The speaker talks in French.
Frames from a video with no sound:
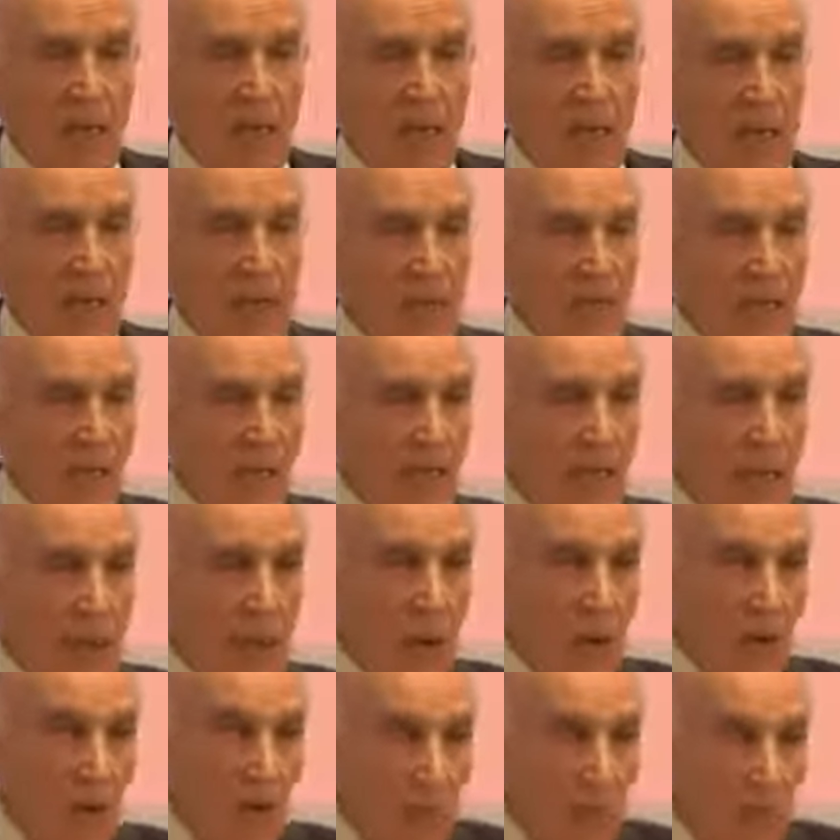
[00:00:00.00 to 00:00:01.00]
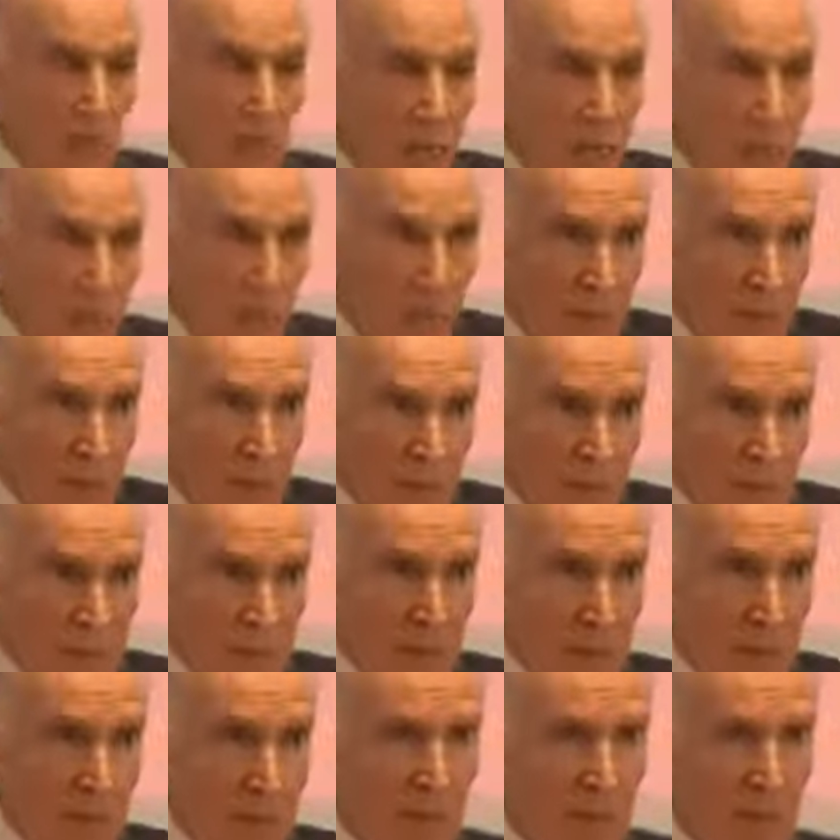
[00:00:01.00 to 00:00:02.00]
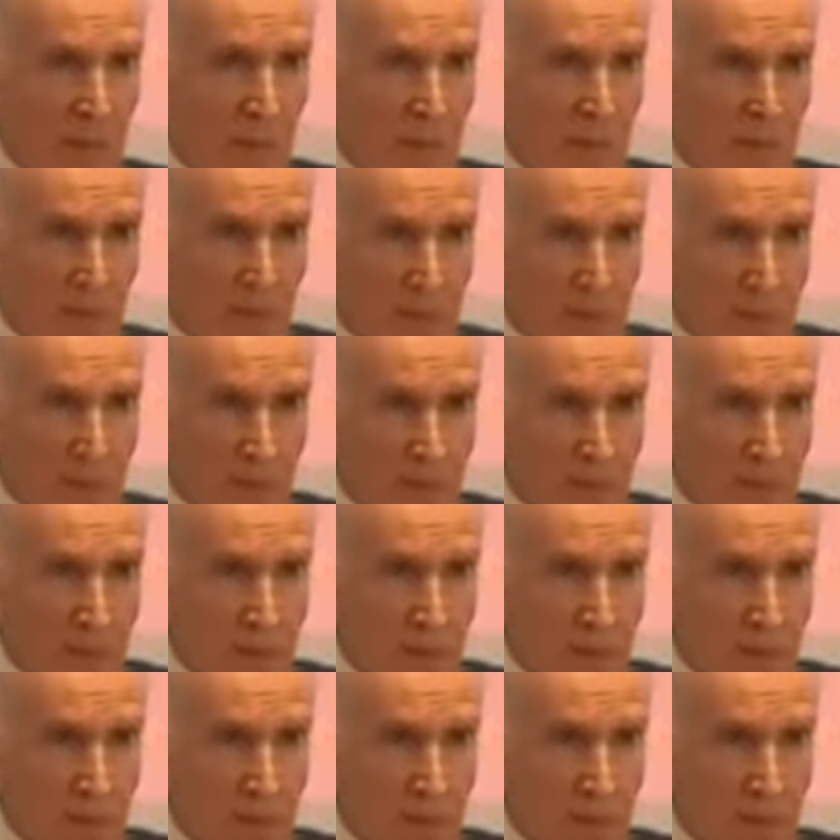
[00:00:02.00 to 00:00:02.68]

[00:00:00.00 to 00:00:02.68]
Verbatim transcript: Mais le problème principal de notre région,